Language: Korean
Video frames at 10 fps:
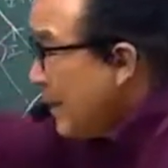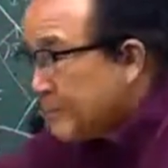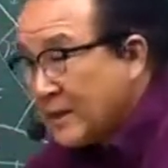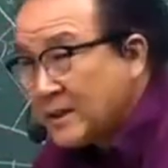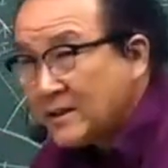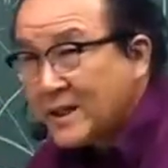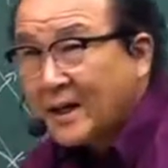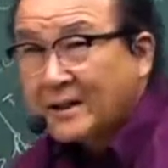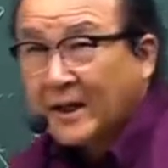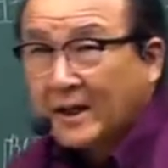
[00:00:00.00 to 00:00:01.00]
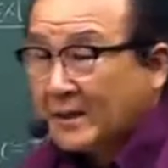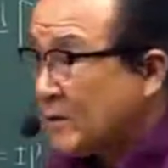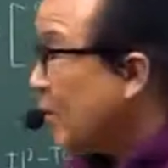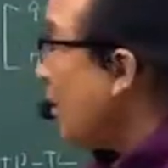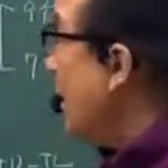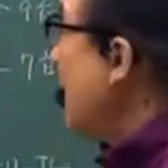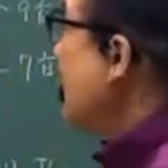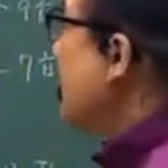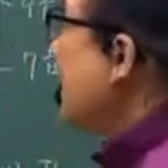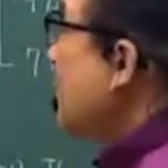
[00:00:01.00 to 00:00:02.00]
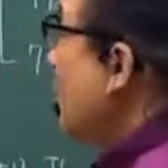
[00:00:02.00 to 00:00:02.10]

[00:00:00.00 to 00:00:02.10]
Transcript: 변천사가 돼 가지고, 지금